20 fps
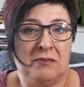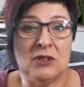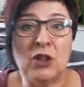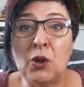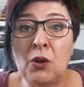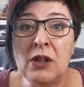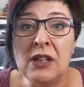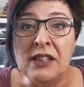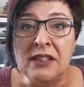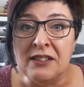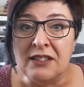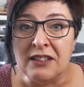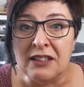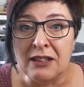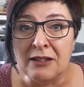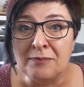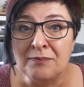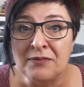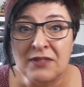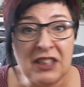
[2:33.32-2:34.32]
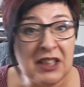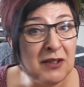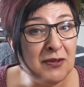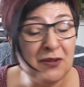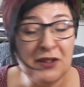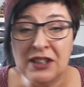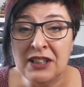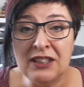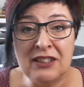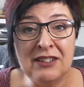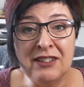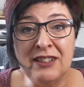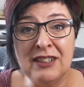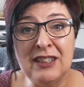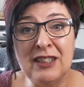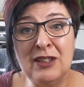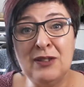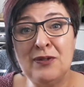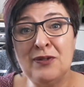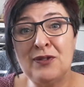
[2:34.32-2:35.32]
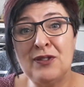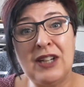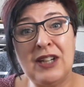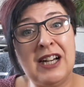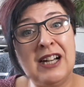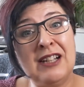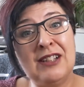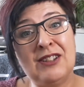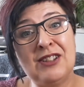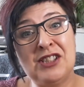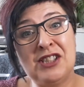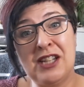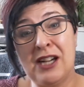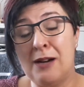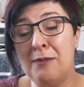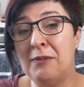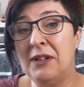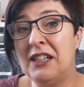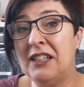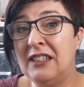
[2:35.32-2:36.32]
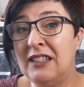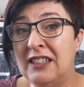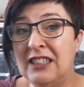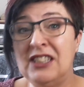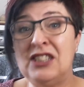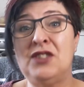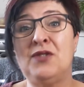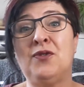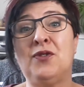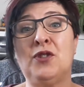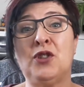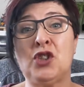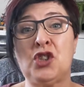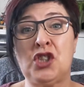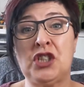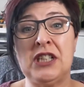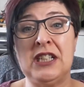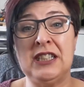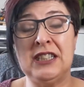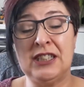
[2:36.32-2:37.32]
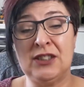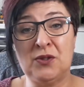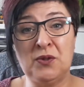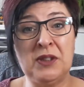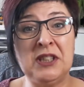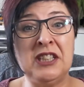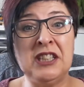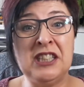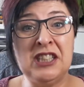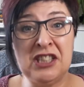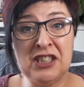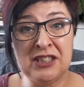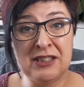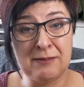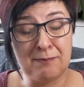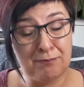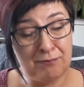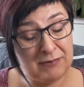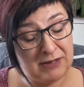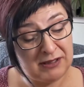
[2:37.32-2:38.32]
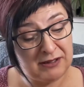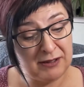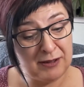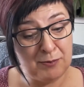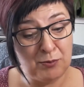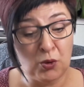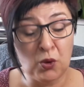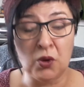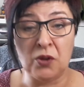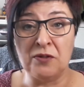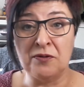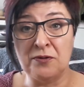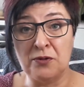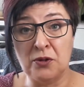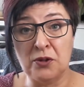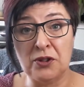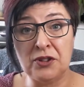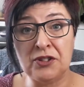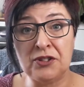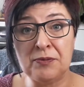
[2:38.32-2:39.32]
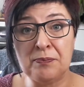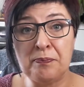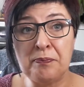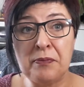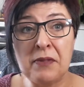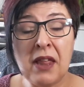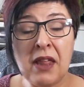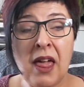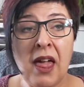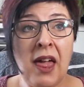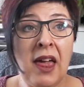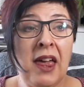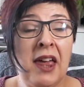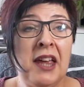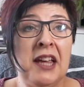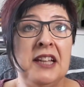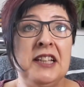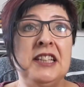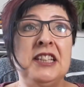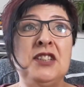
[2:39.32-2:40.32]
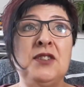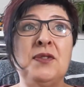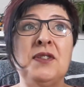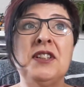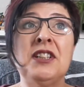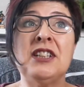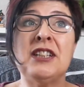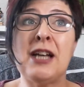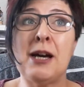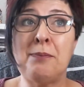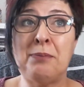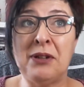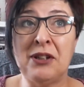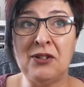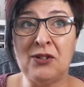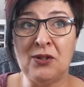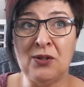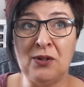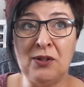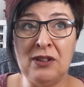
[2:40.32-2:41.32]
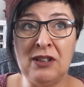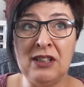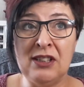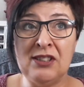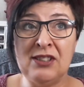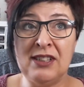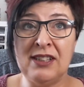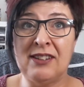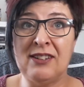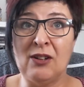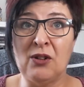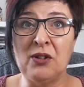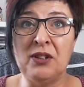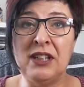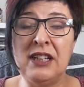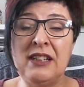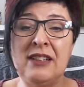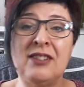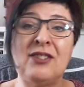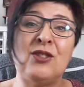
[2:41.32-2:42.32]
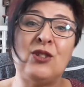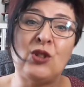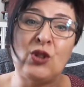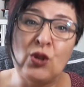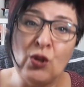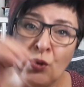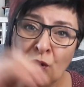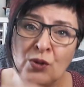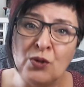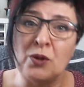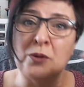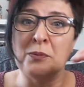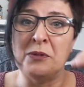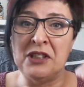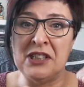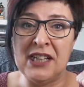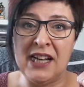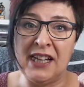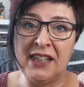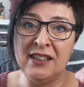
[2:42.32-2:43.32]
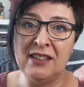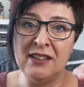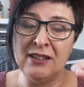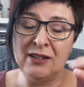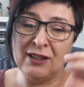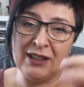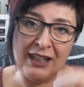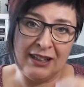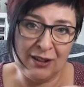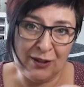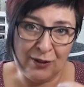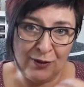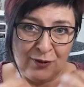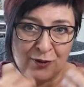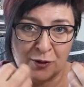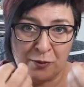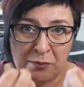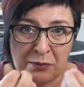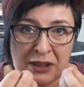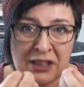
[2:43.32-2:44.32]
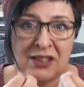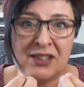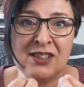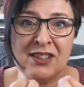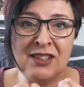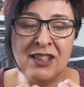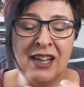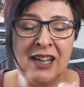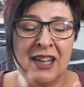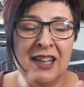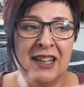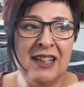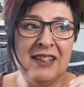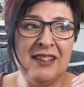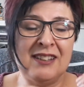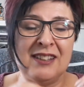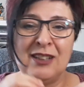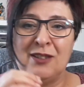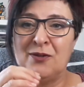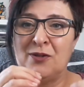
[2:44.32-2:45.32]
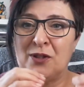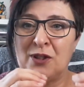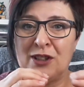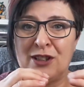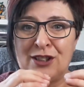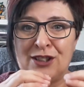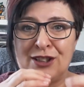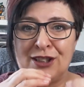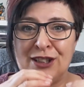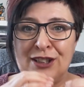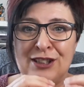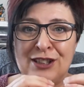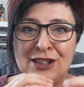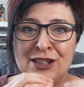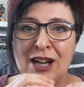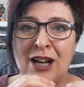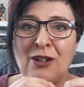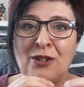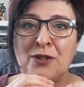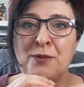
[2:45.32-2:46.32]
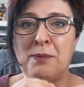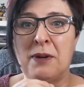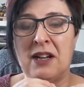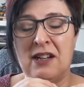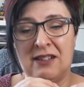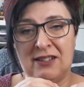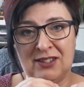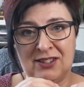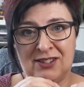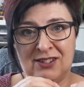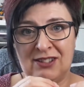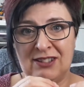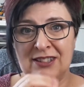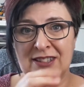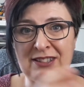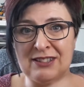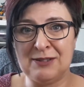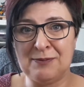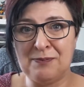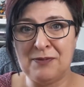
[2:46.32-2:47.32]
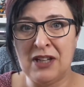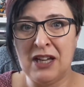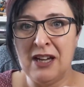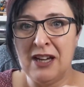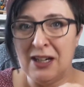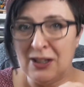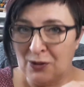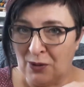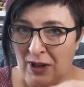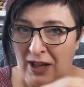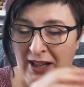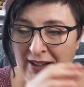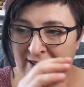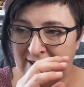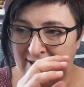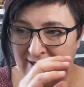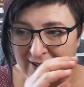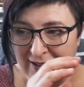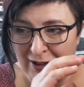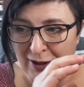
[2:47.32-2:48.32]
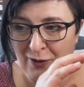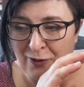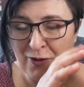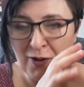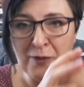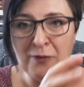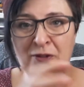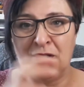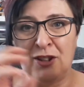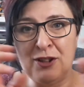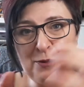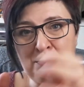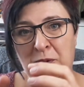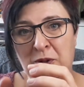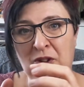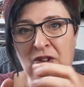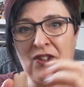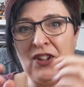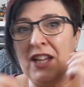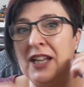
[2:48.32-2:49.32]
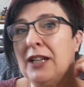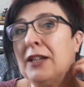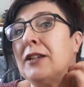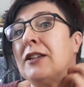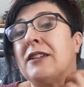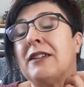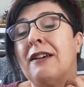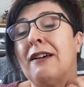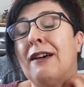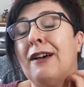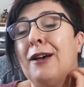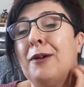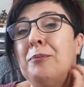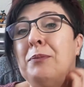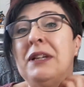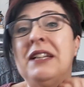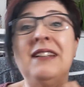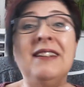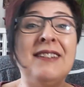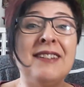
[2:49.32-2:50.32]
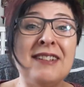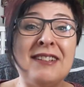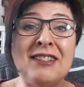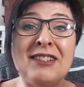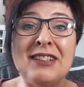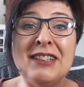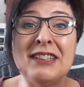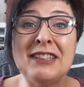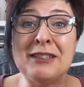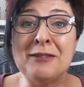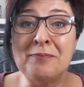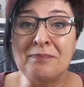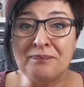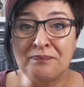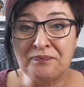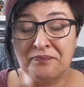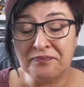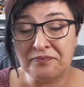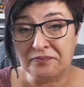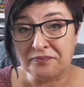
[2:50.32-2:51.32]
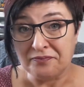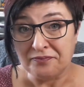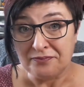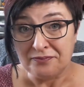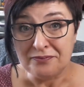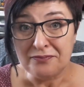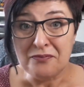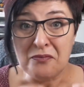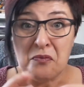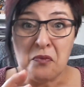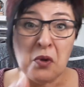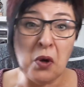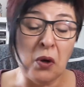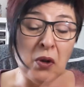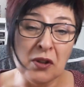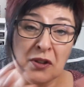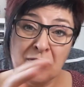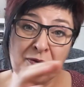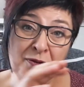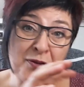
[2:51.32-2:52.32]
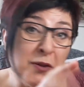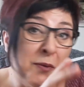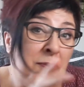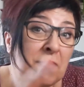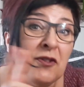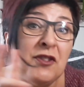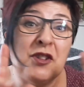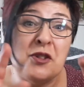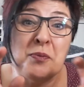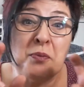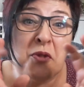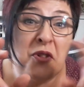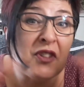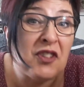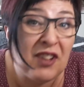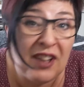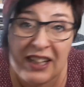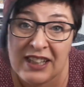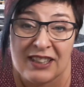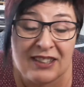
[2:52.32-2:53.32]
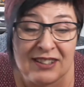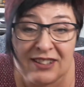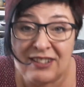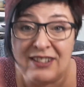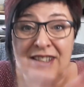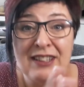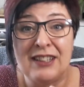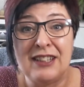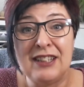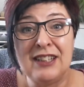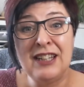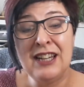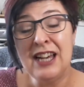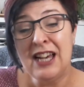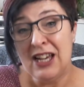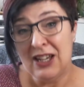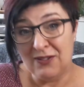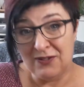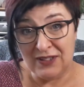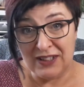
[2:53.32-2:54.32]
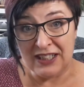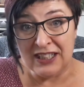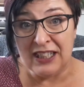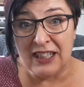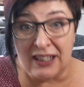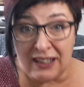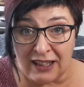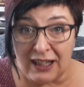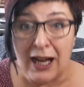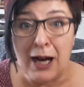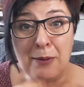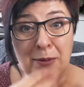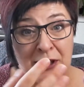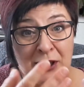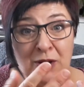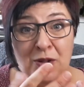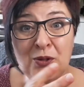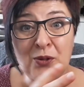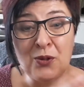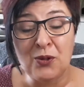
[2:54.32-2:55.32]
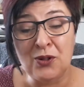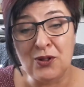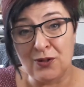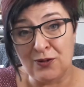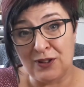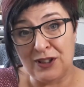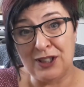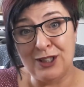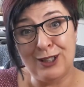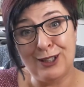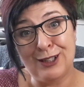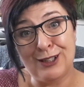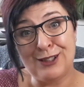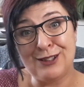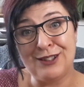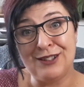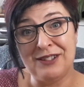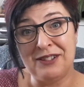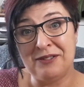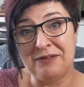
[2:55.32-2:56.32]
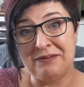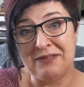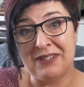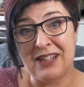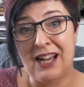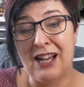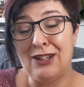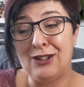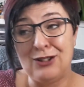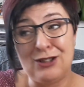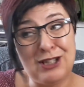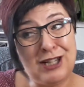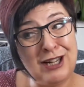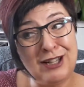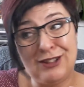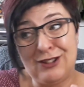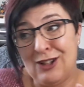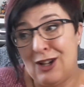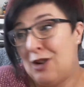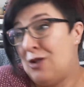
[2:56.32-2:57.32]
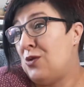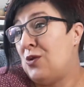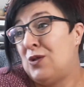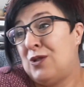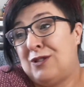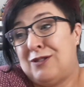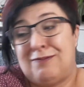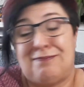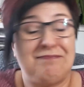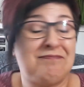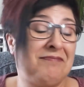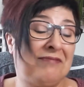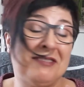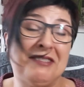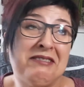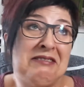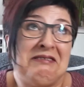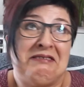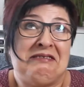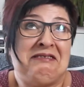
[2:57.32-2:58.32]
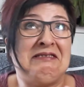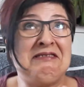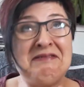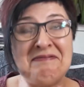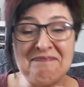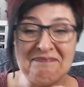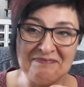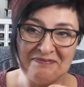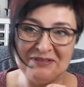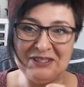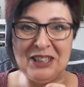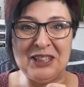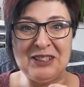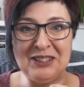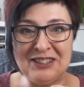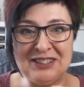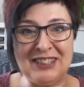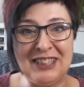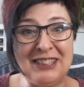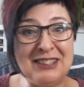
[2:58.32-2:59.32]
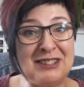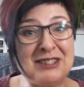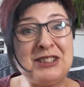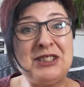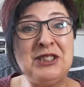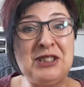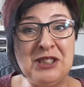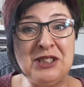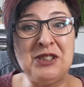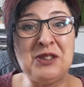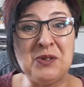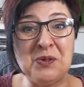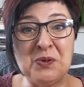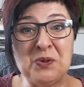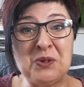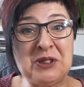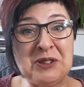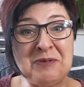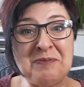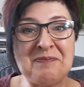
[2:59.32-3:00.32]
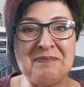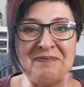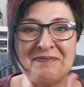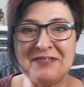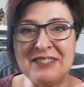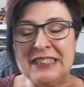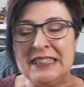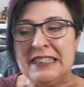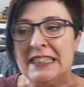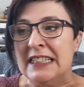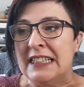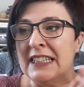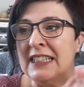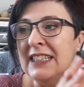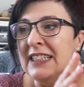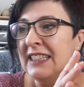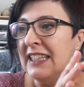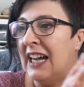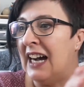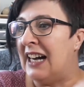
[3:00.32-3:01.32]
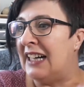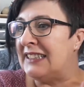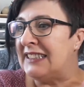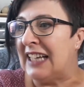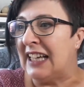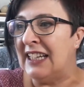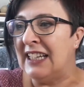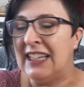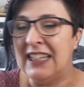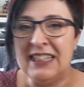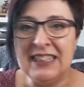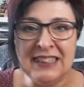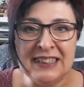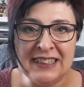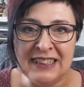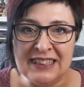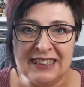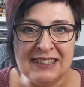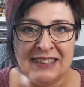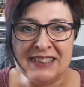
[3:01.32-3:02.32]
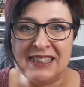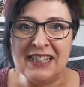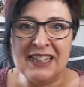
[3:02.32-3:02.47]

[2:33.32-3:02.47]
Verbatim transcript: hol ihn dir. Definitiv. Also ich kann mir nicht vorstellen, dass du ihn nicht äh, mögen wirst. Ich finde da persönlich jetzt auch nichts zu dominant. Also für mich ist das wirklich richtig ausbalanciert. Du hast äh, 50% äh, Minze drin, und 50 Prozent äh, Vanille, aber eine süße Vanille drin. Also der ist auch, oh, der ist, der ist richtig gut. Ja, dann hinke ich